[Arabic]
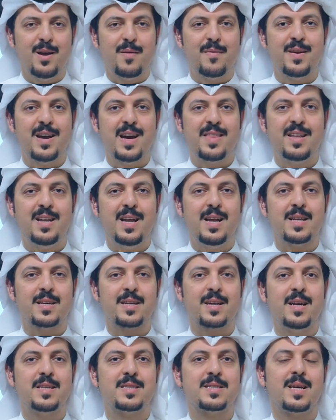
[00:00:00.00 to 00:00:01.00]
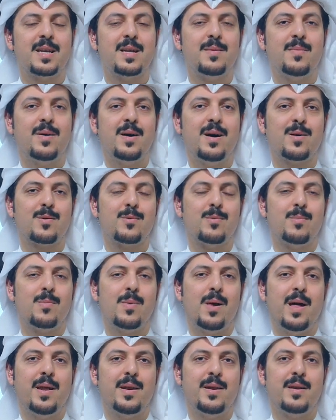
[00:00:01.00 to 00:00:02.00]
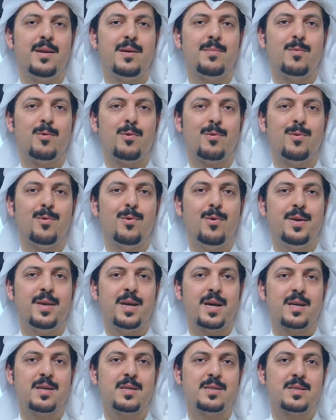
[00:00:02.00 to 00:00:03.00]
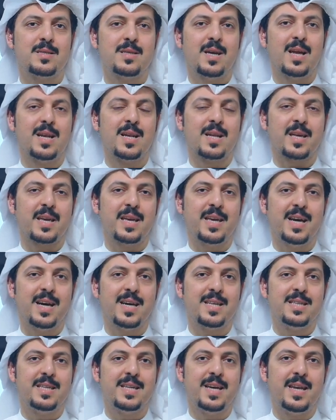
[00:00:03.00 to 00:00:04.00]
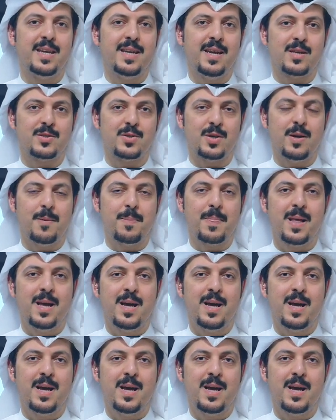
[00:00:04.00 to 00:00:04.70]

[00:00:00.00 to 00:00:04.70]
في هذه الحلقة راح نتكلم معاكم عن موضوع يخص القيادي الناجح